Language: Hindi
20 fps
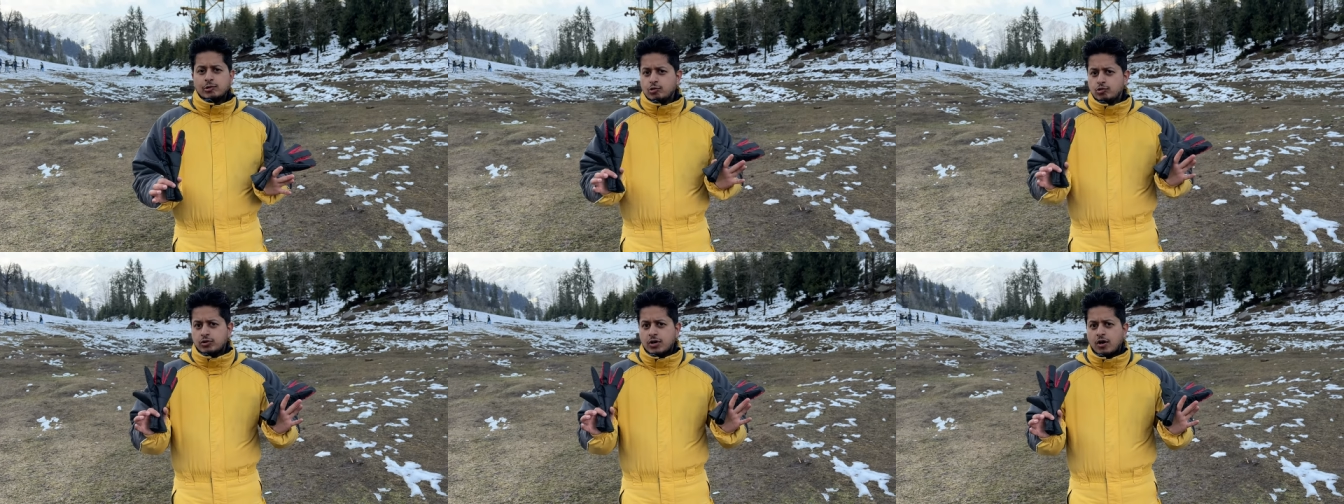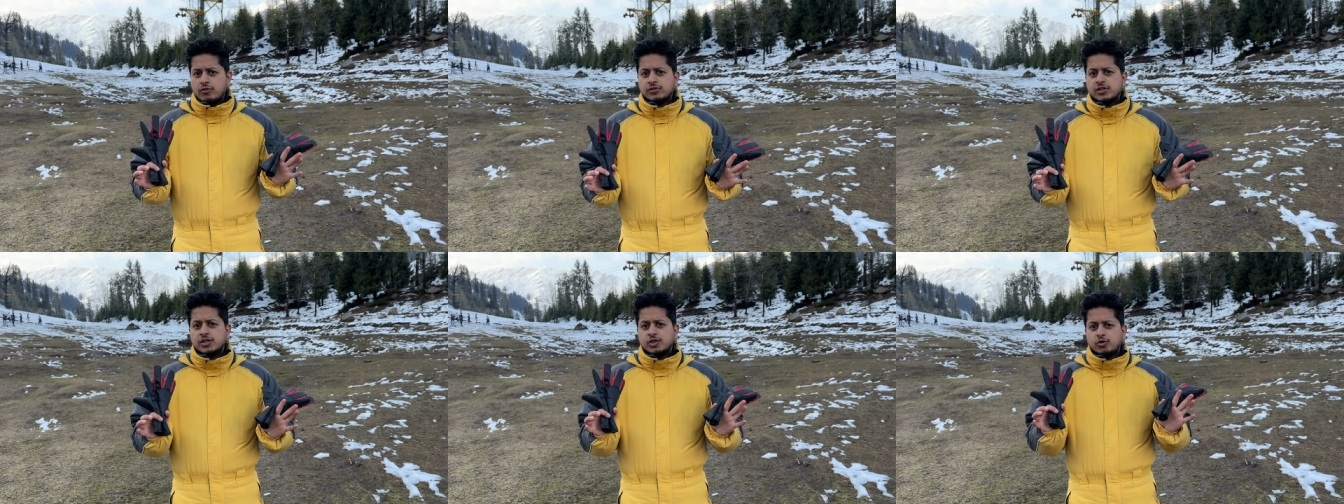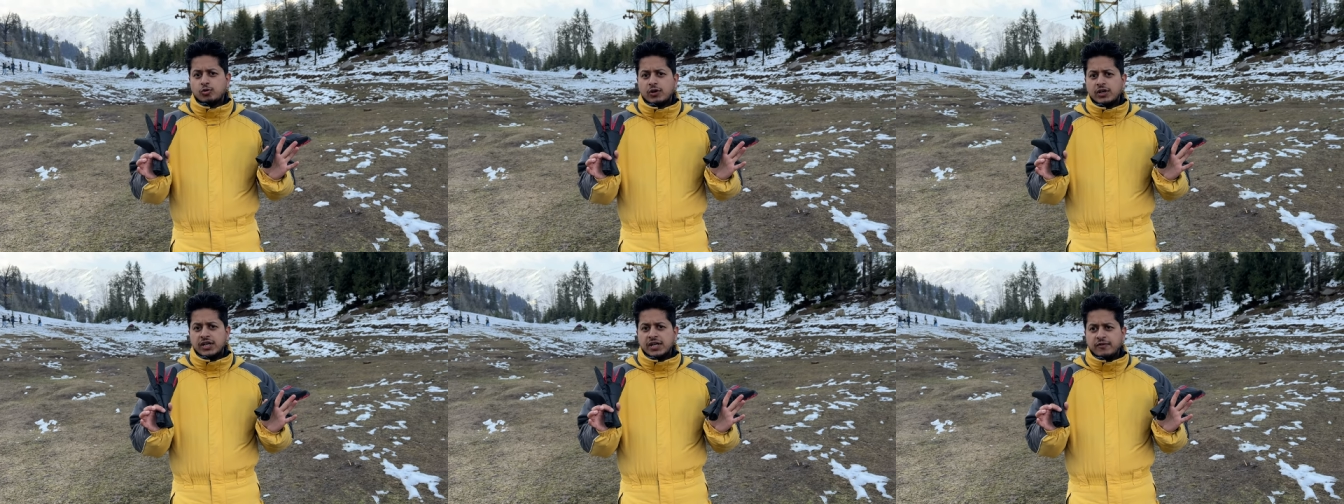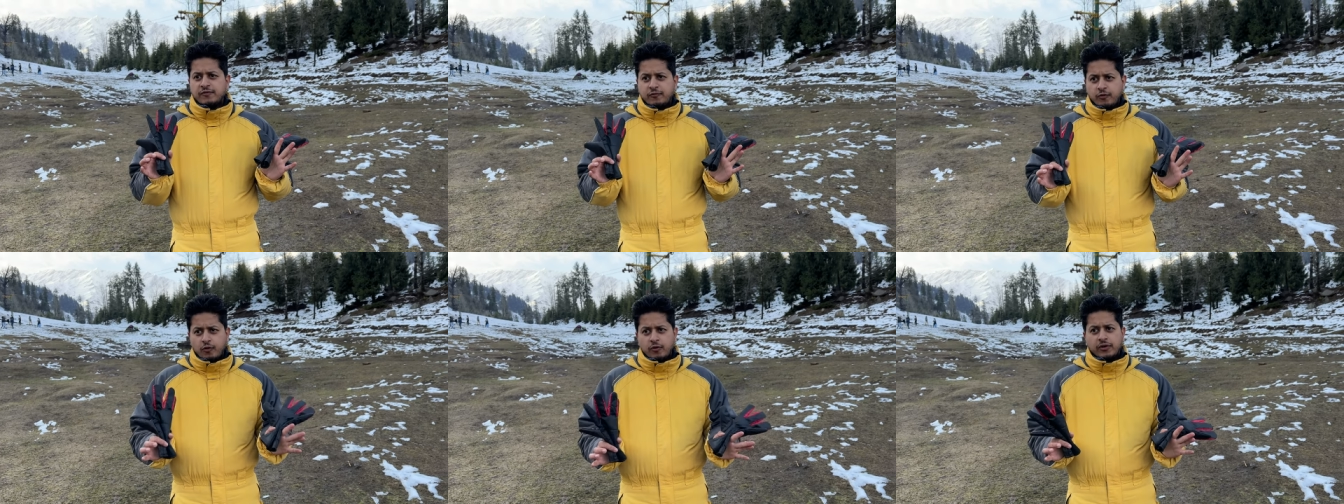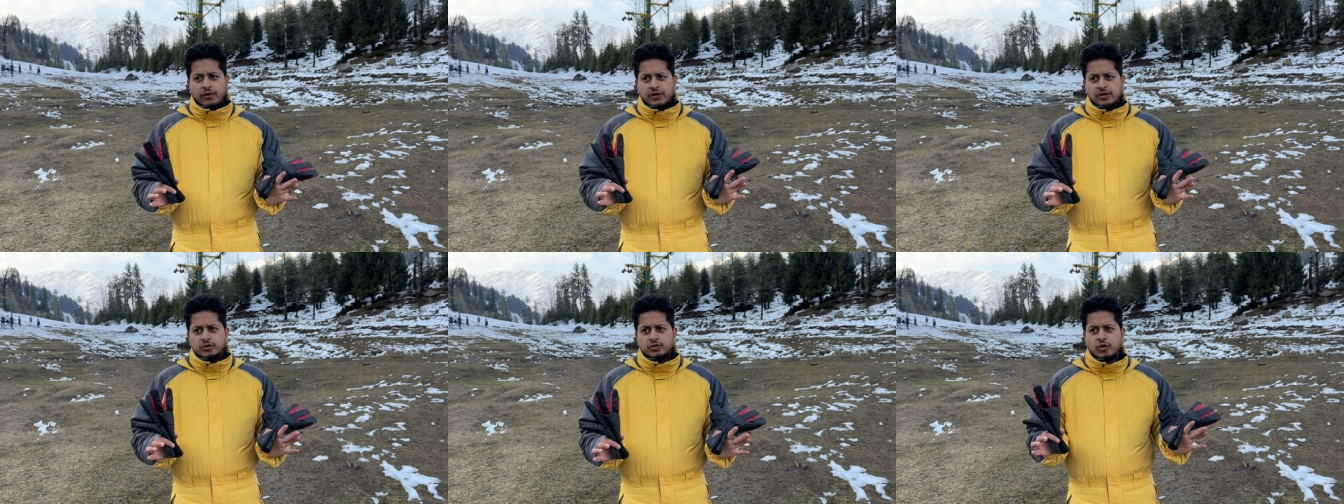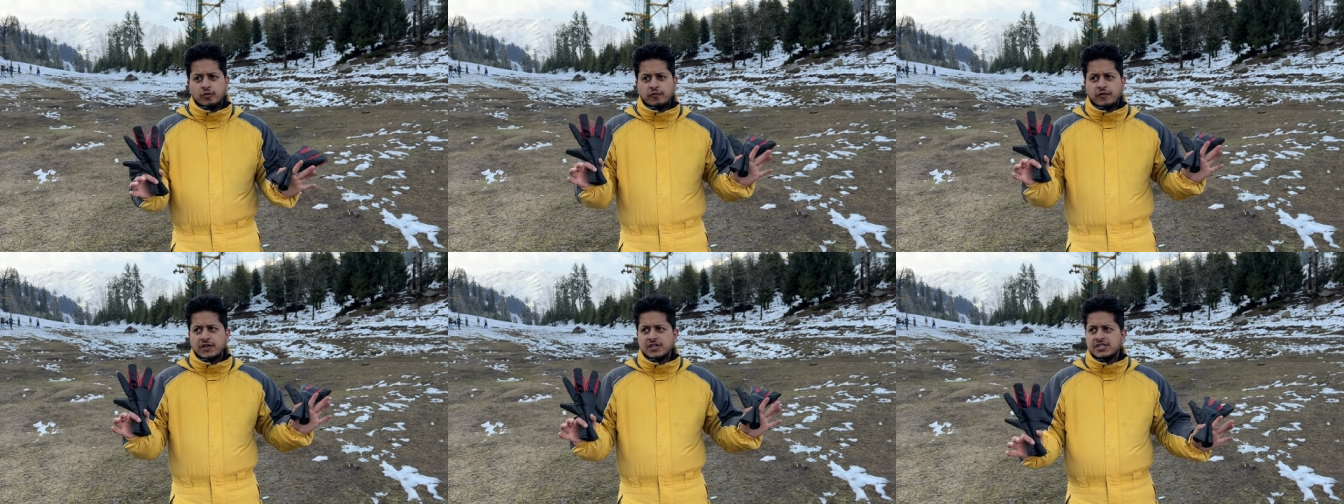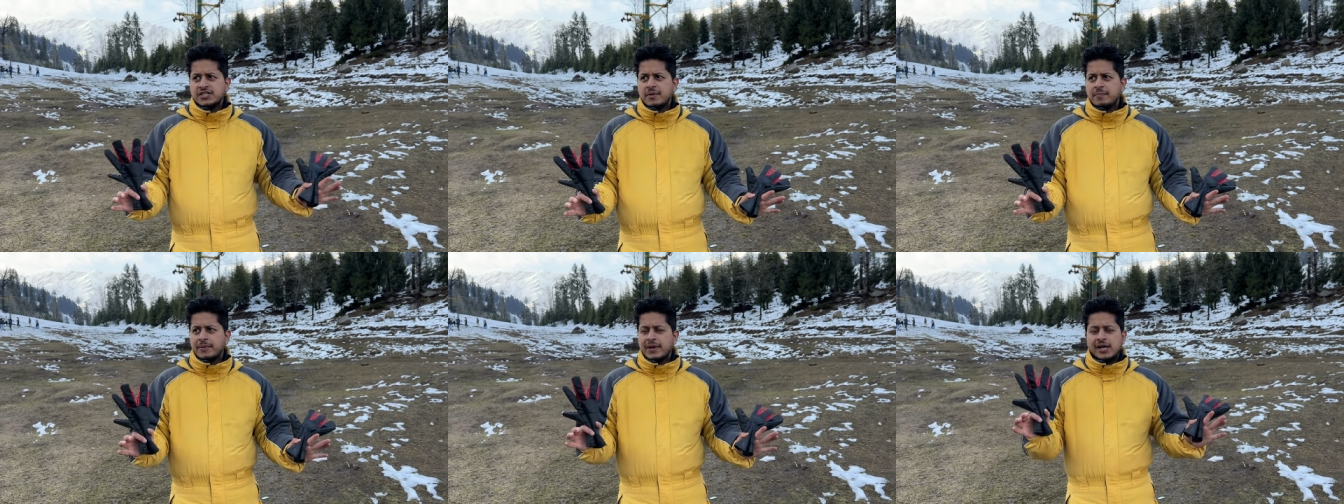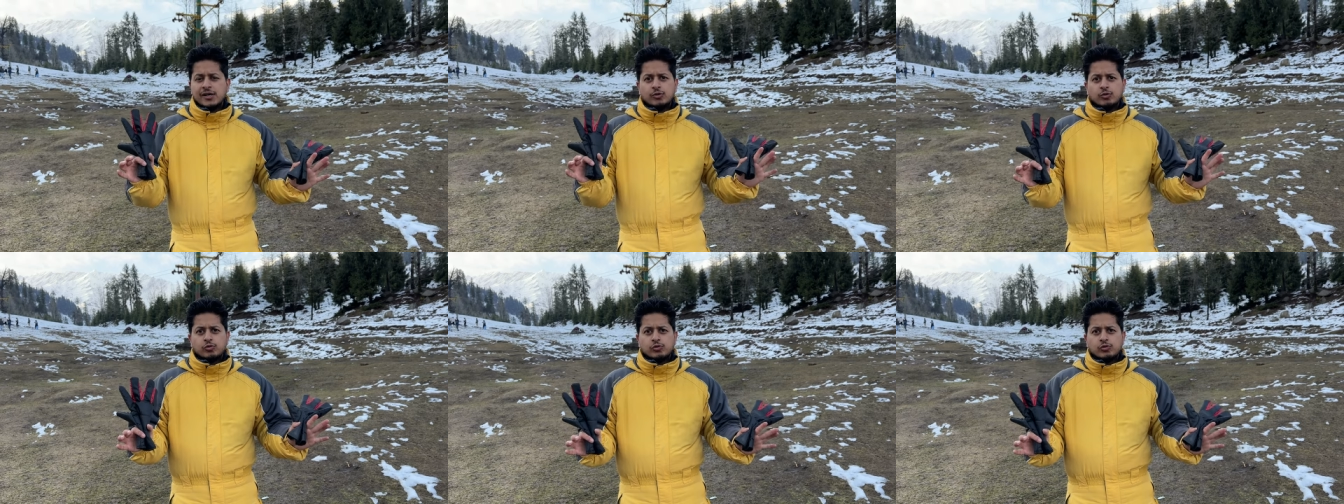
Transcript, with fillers: टू थाउजेंड ट्वेंटी फोर तो फर्स्ट अप्रैल